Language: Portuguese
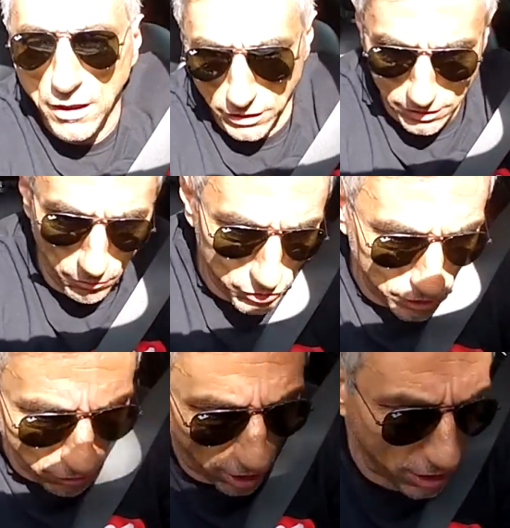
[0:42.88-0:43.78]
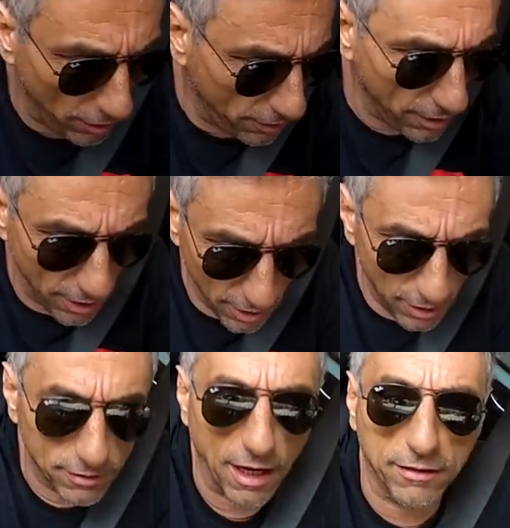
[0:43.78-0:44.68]
Estamos indo aqui
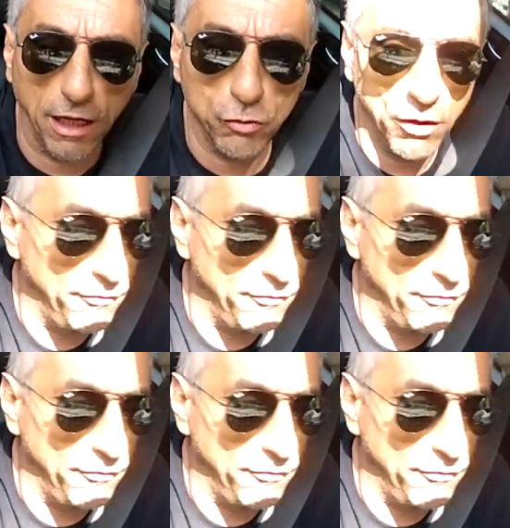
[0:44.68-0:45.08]
tratar de um